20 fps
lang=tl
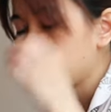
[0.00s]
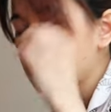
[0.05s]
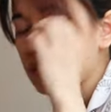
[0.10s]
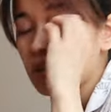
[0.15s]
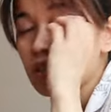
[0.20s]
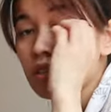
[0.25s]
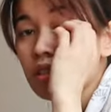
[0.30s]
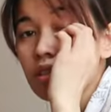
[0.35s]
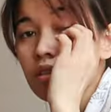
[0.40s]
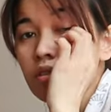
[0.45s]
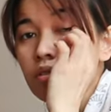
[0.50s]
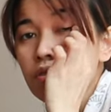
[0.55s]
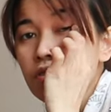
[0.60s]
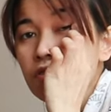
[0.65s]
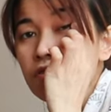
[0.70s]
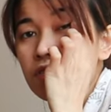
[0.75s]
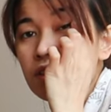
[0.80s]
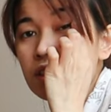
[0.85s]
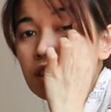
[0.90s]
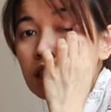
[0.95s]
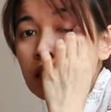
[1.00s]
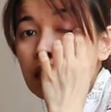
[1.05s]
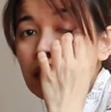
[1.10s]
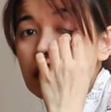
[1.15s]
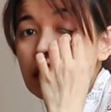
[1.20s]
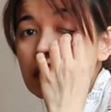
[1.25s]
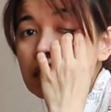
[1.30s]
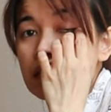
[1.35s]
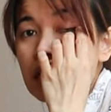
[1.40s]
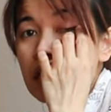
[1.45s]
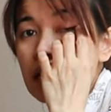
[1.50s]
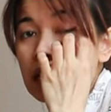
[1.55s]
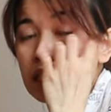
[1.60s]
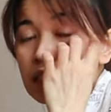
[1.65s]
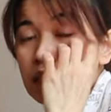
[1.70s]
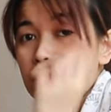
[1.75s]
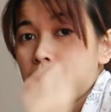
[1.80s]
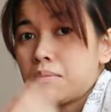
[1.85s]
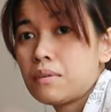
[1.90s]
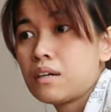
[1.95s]
yung kasi yung fit talaga sa
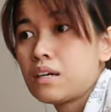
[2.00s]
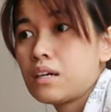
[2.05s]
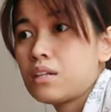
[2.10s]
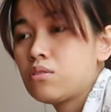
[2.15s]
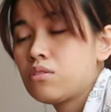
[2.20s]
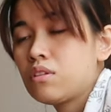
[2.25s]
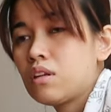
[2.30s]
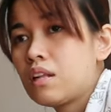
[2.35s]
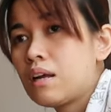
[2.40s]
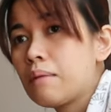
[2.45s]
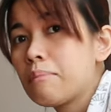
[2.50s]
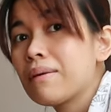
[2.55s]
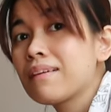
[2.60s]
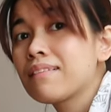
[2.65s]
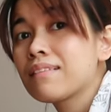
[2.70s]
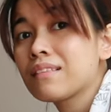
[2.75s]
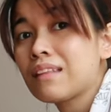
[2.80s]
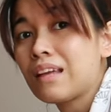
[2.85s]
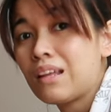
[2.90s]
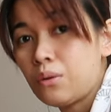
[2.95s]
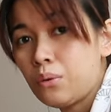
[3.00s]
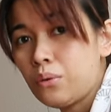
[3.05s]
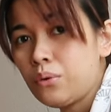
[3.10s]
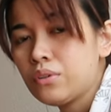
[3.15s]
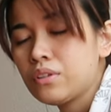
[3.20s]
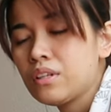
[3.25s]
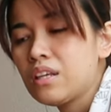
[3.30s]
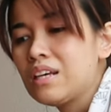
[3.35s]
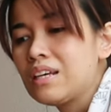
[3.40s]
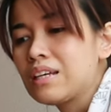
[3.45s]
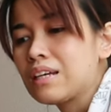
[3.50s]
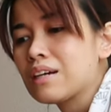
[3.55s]
akin ng mga ano nila, pantalon.